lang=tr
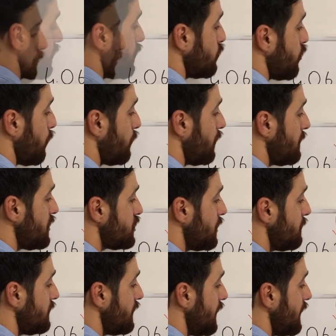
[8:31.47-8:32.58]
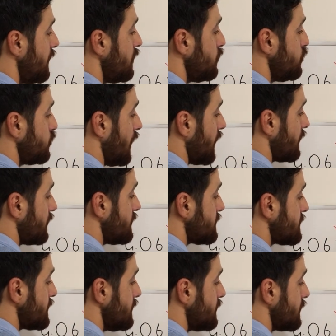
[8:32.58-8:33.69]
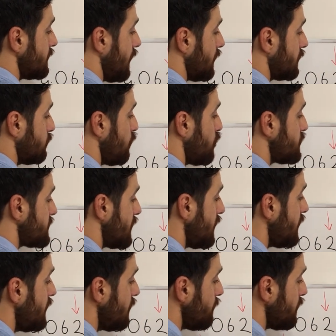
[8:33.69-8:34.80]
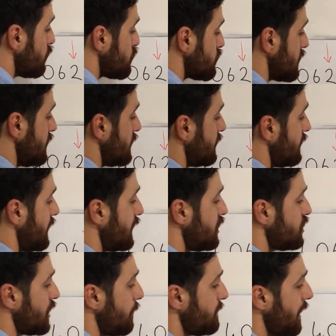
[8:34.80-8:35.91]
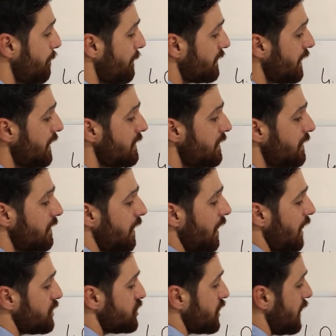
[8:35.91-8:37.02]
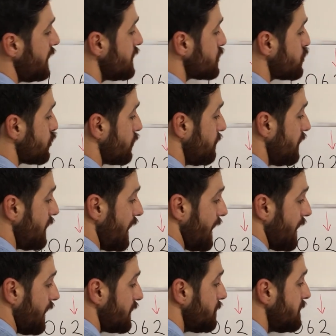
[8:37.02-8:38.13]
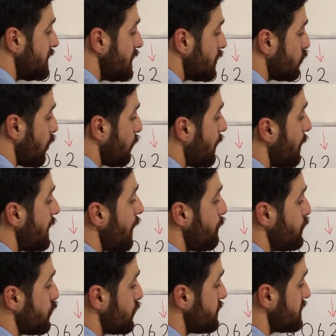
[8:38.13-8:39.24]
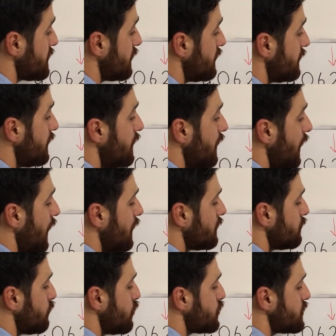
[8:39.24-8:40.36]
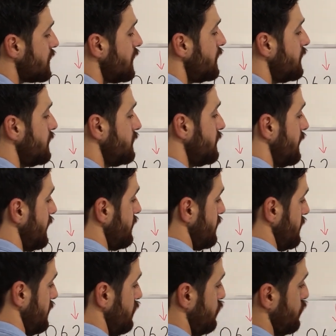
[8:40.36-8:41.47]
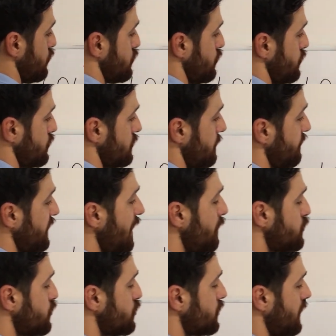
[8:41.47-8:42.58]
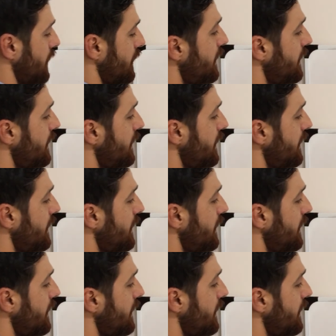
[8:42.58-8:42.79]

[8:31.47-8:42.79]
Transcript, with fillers: Toplama işleminde yukarıdaki sayıların altı boşsa ben o sayıları direkt işlem yapmadan aşağıya yazıyorum. Herhangi biriyle toplama yapmıyorum. Sakın altı boşsa direkt indiriyorsunuz. Evet çocuklar